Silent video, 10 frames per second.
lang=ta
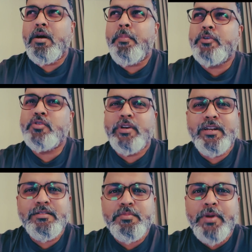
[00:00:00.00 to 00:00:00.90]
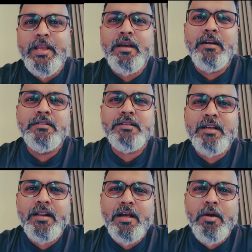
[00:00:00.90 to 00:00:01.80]
ஆப்பர்ச்சுனிட்டிஸ்
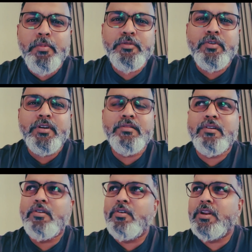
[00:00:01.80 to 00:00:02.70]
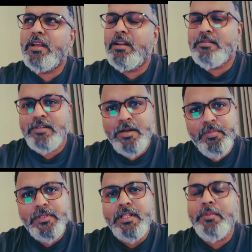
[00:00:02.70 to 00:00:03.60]
மைக்ரெண்ட்ஸ்க்கு என்ன ஆப்பர்ச்சுனிட்டிஸ் இருக்கும் ரியல்
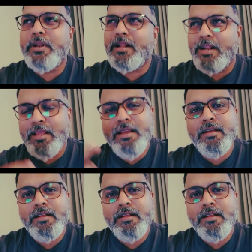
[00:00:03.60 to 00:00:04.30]
எஸ்டேட் பற்றி இந்த மாதிரி நிறைய